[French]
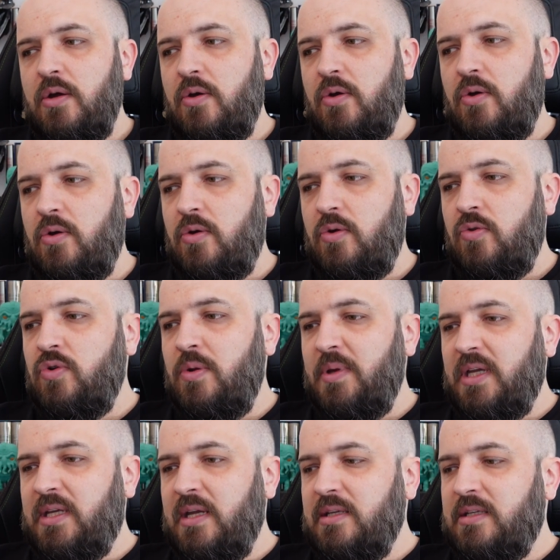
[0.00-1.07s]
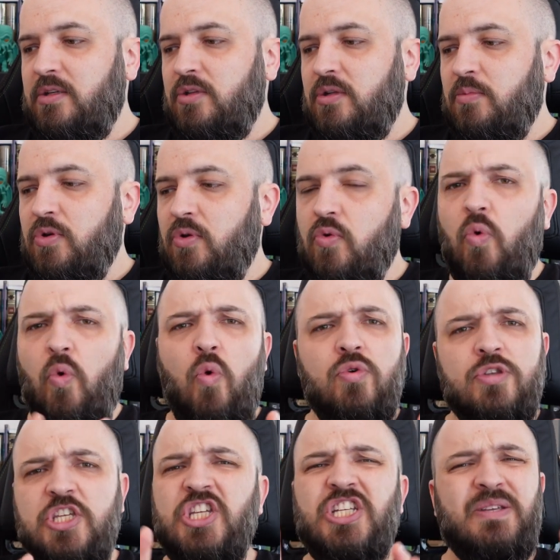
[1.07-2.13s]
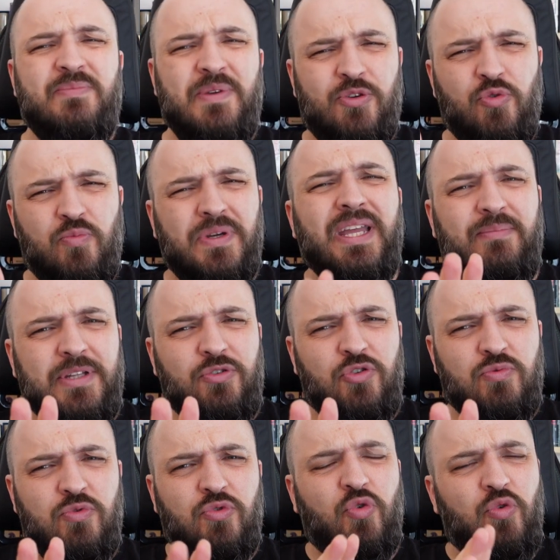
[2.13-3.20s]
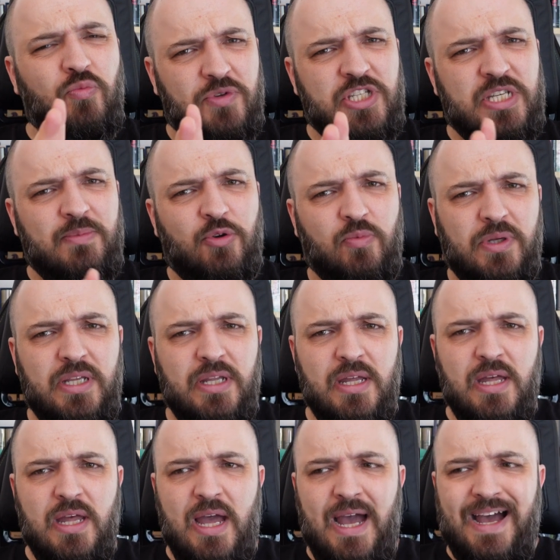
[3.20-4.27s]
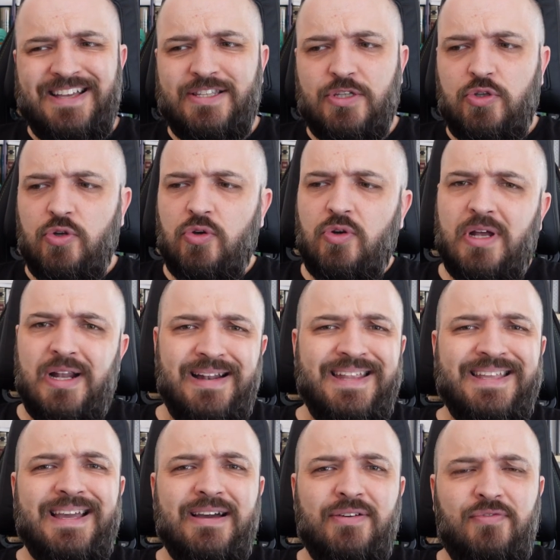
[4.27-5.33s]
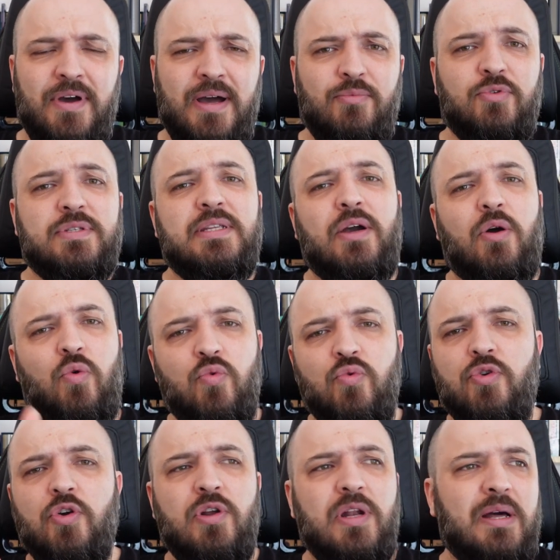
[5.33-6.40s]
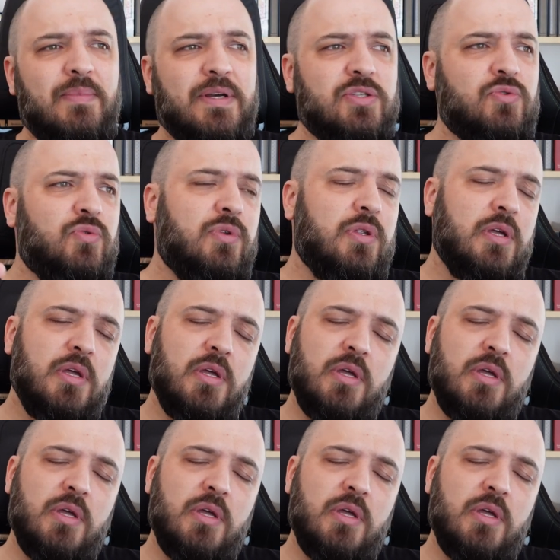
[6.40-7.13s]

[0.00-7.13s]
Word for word: Euh, une loi américaine qui demande en gros, si j'ai bien compris, hein, peut-être que je me trompe, si j'ai bien compris, à ce que les GAFAM, donc c'est-à-dire Google, Amazon,